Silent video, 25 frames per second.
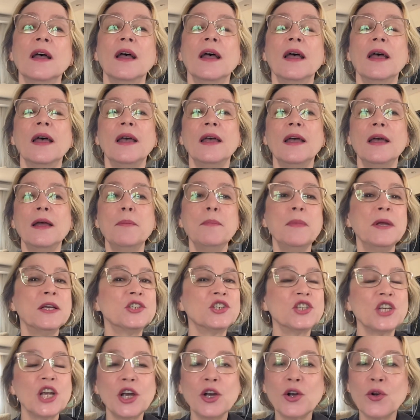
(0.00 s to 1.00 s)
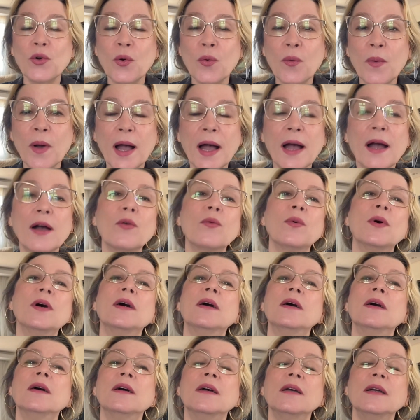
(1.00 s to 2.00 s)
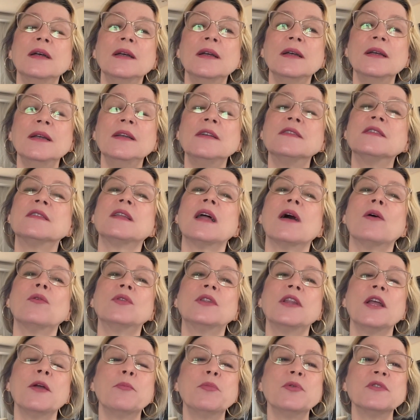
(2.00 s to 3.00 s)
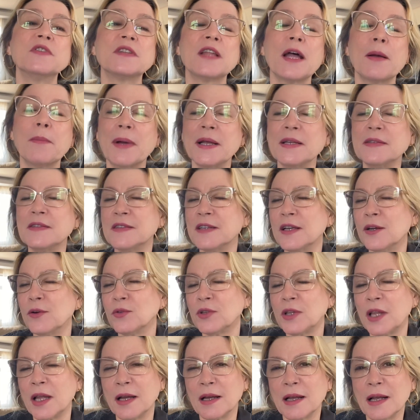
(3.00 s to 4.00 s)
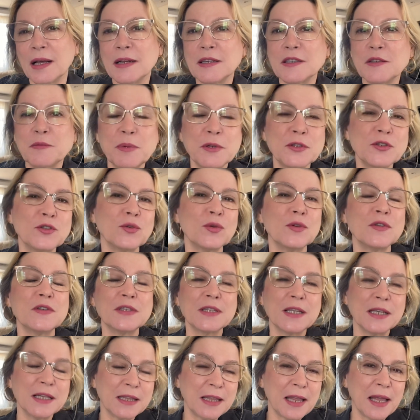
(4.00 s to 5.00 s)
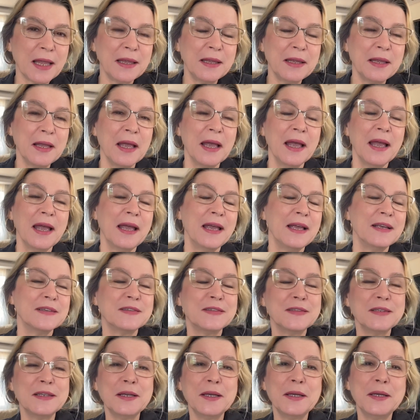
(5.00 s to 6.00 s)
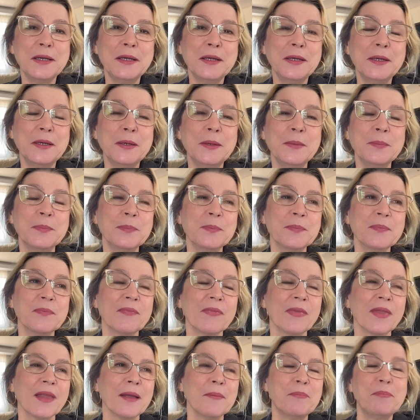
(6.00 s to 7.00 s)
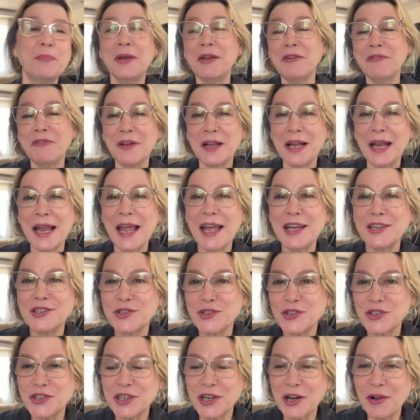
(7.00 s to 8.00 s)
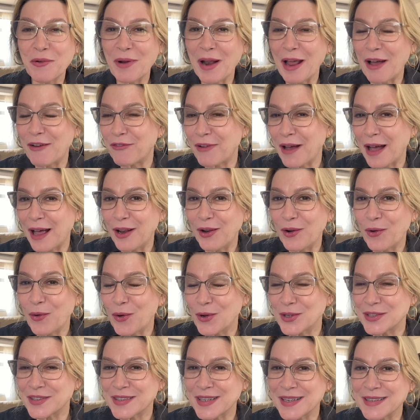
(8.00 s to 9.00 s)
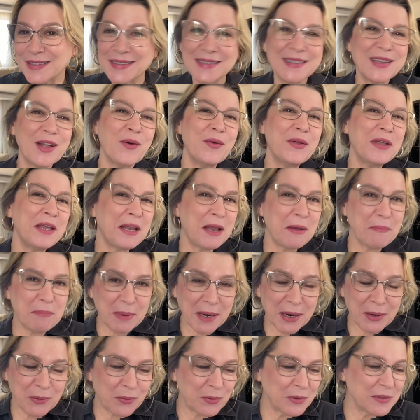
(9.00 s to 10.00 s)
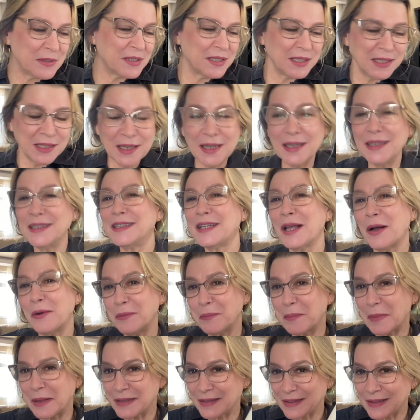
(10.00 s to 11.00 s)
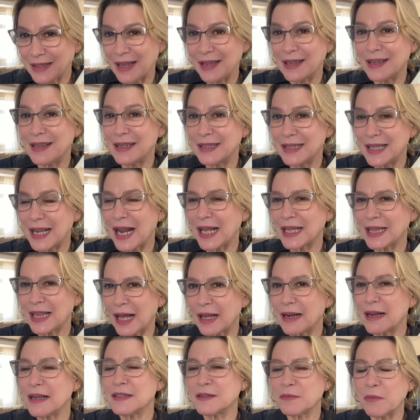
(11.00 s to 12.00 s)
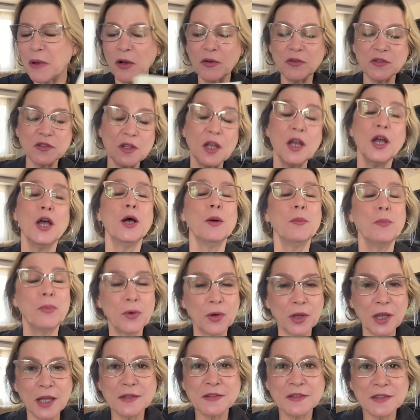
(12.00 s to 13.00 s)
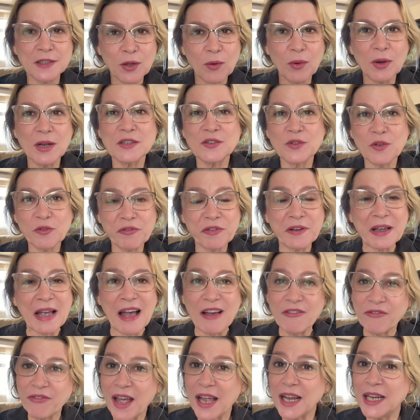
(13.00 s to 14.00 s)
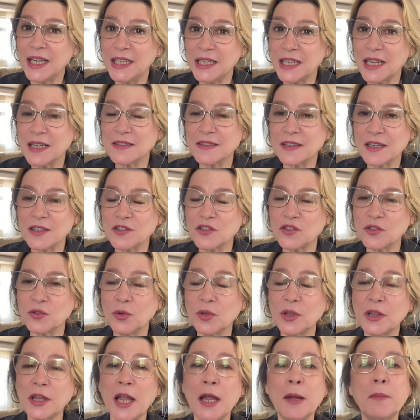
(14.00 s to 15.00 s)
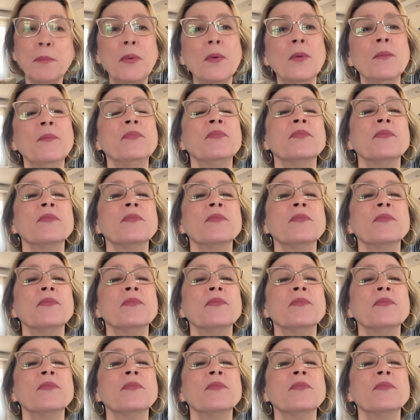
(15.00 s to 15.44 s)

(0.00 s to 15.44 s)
é, mexer com água, está o tempo está mais seco. Tem aquelas pessoas que têm esse privilégio de não lavar louças, não irem para a cozinha, então, mas tem que hidratar as mãos, porque senão elas vão ficar velhinhas antes do tempo.